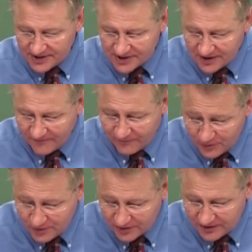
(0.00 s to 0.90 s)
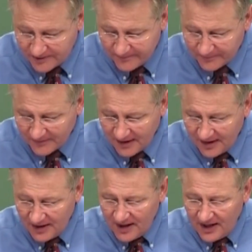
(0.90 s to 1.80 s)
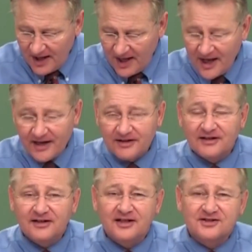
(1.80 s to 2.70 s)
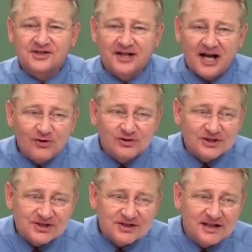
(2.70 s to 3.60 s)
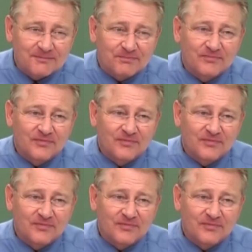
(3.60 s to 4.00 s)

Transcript: verdi ve uyumasına izin verildi.